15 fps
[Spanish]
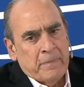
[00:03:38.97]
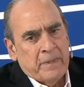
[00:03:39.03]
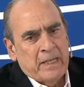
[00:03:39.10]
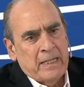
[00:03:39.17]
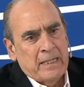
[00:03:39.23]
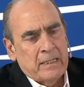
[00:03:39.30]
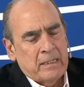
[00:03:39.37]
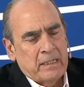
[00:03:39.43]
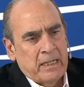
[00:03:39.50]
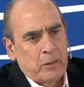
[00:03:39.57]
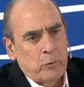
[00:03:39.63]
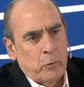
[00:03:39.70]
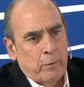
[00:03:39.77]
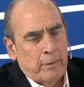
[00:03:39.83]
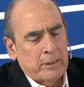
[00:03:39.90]
Y él decía en
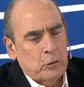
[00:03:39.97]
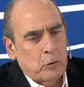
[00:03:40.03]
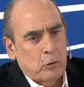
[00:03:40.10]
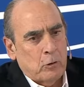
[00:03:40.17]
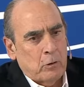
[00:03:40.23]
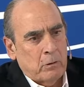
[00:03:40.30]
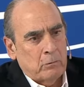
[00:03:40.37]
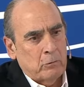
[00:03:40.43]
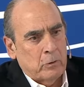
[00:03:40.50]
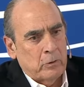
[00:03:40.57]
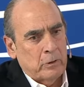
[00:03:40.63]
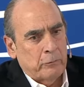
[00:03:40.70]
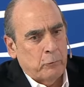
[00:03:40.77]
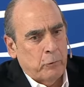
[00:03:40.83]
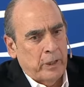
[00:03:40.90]
Nueva York,
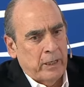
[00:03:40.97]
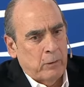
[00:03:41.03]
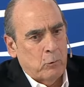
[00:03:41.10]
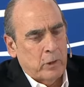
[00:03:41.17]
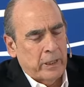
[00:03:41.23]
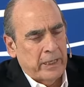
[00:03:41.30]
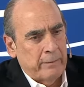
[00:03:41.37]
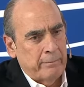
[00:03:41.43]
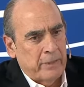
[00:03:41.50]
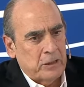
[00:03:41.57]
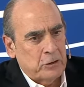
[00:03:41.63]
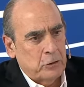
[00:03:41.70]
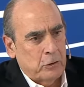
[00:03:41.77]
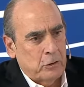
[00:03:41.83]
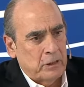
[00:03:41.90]
donde fue a buscar
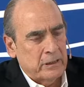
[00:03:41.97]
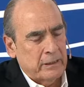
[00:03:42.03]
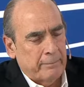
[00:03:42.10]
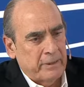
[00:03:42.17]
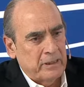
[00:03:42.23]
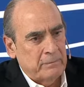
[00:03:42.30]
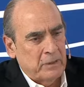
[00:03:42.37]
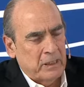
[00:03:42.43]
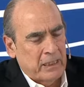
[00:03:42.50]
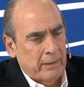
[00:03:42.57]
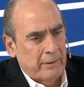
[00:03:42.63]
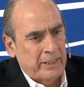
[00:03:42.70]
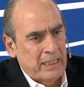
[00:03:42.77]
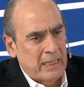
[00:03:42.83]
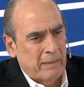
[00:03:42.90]
inversiones,
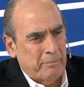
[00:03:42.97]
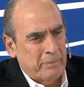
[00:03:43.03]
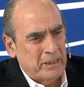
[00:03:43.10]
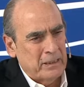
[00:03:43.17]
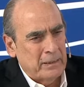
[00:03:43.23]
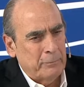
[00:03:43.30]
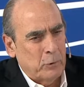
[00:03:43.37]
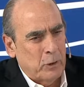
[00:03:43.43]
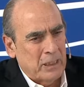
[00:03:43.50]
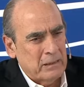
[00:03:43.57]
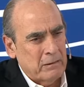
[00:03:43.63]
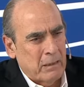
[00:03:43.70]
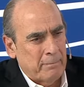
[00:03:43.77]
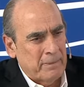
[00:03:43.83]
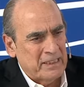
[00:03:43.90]
estaba ahí a principios de la
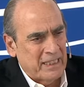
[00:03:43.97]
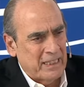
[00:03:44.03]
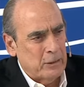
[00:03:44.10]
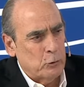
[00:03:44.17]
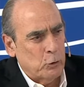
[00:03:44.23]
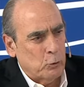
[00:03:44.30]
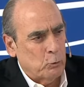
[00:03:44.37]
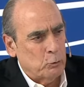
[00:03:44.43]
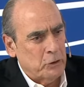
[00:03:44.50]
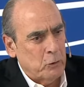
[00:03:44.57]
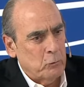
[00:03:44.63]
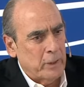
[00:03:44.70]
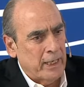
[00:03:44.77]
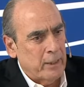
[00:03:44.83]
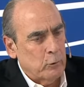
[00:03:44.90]
semana pasada y yo escuché
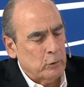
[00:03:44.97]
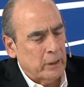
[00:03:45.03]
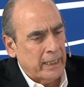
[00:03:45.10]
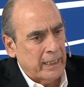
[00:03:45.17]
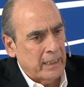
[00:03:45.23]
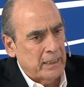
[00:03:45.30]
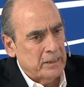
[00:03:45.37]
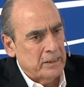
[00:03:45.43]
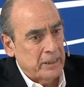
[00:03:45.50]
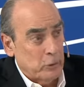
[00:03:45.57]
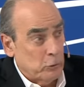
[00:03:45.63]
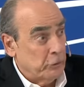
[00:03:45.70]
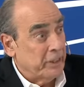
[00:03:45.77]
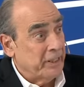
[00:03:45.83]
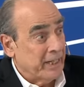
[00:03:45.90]
una nota que le
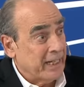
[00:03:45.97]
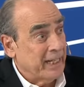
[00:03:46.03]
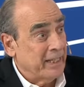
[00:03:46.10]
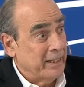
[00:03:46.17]
hicieron desde acá,